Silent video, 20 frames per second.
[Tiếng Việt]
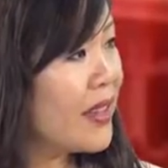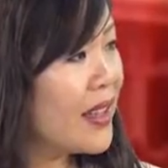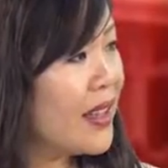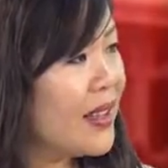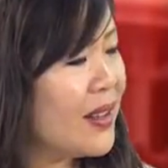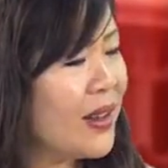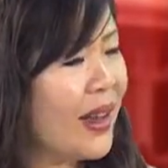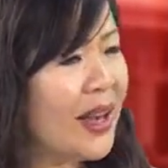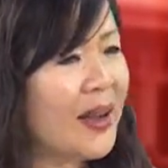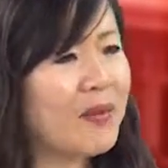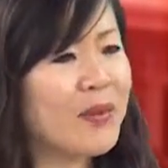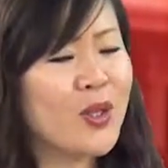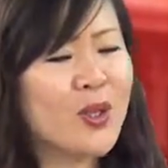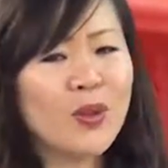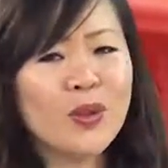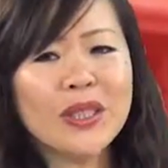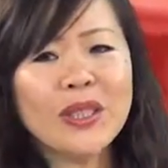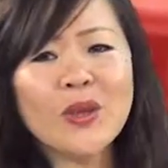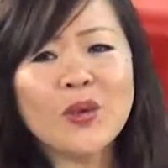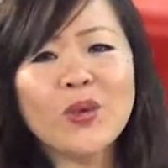thì um,
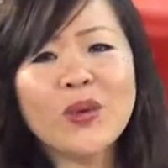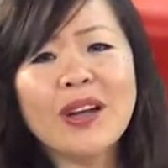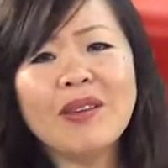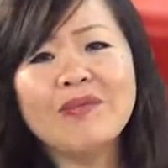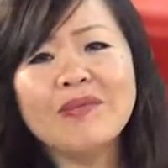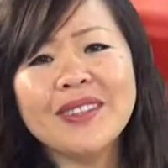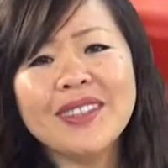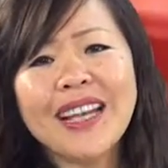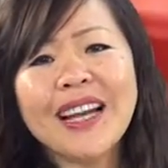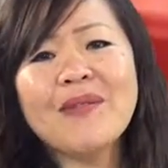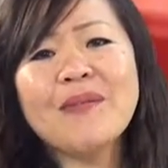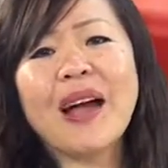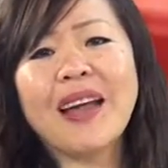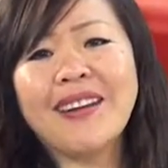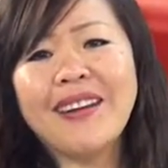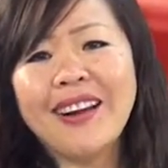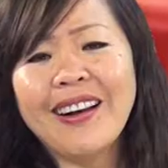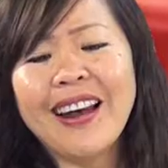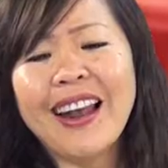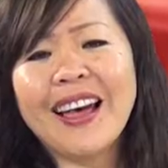Julie um, nhấn mạnh
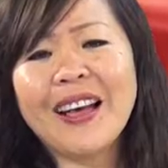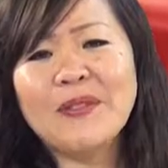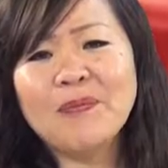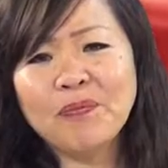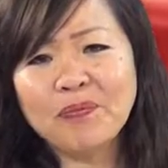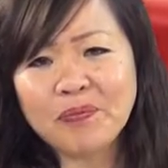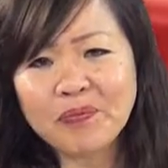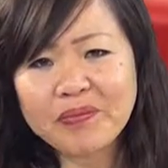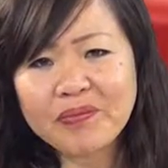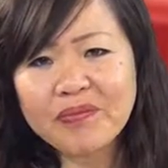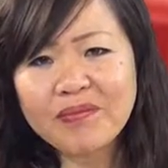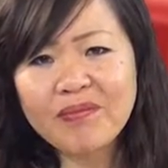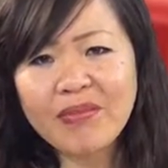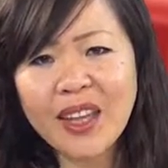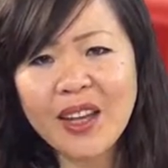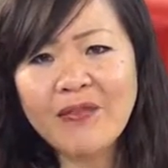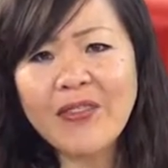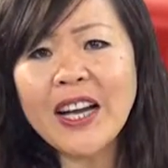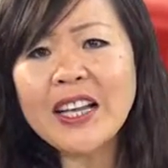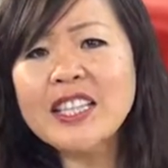nó là
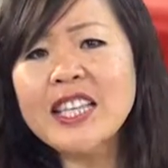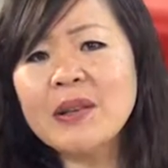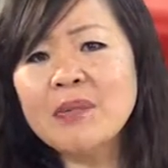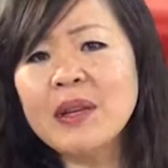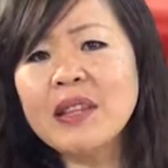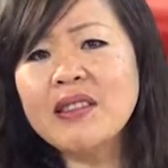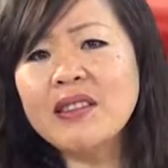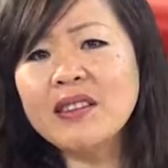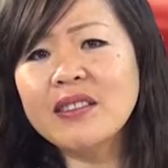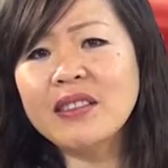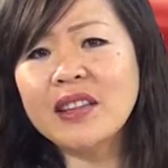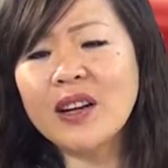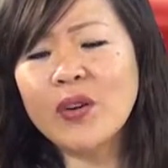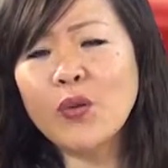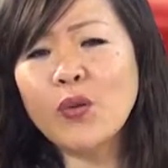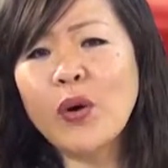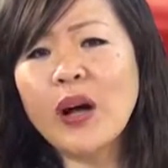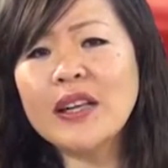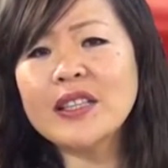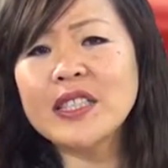phát triển bình thường á,
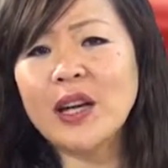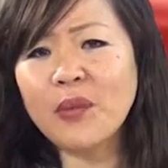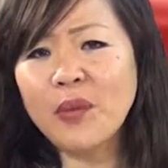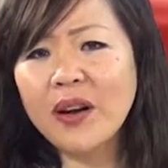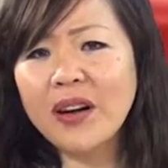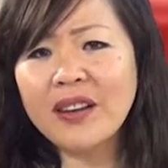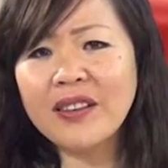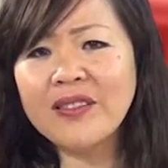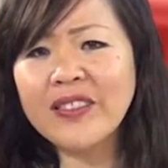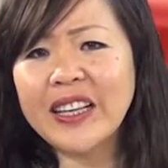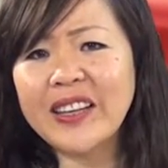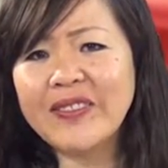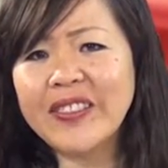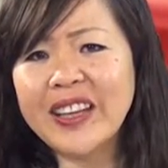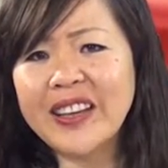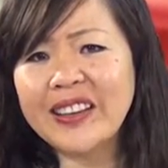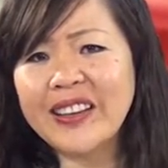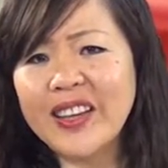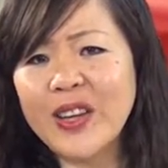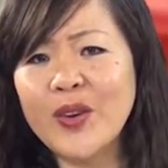quan trọng hơn để
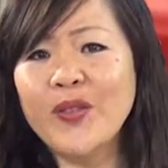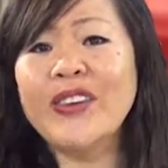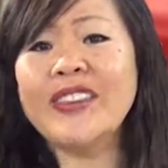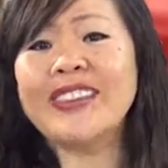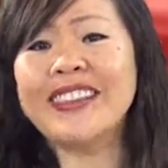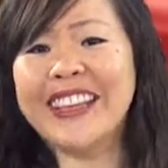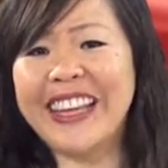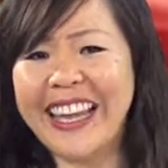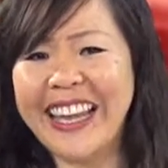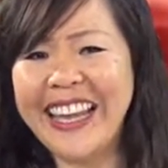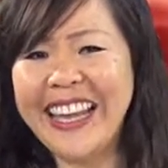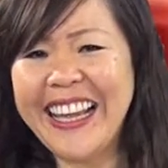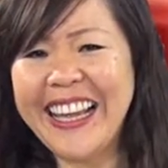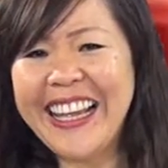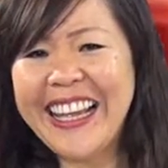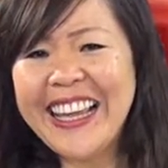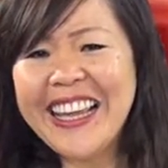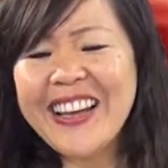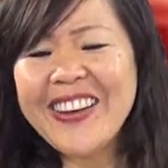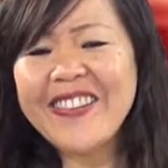về hiểu về tự kỷ
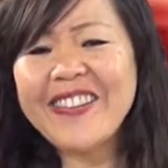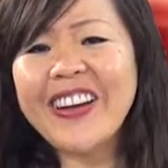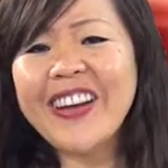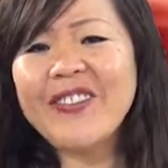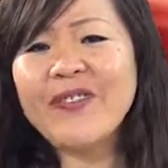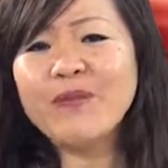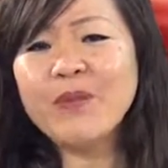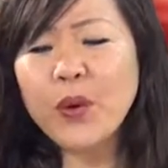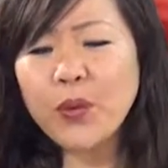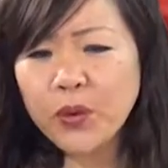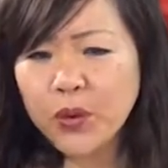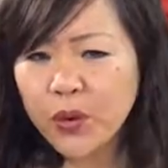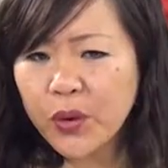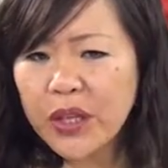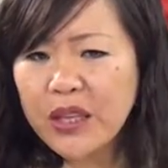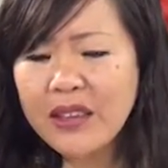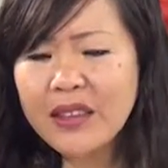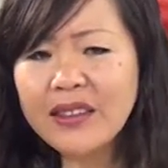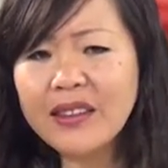một tuổi